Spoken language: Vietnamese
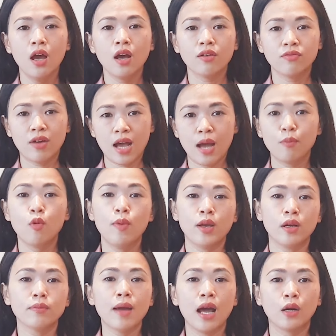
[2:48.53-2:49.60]
và bố mẹ
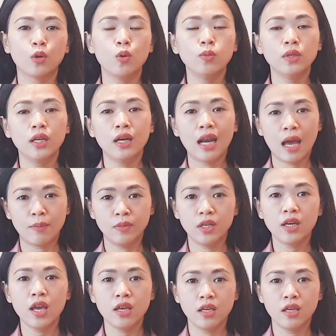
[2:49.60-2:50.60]
các bạn cũng nên làm những nghề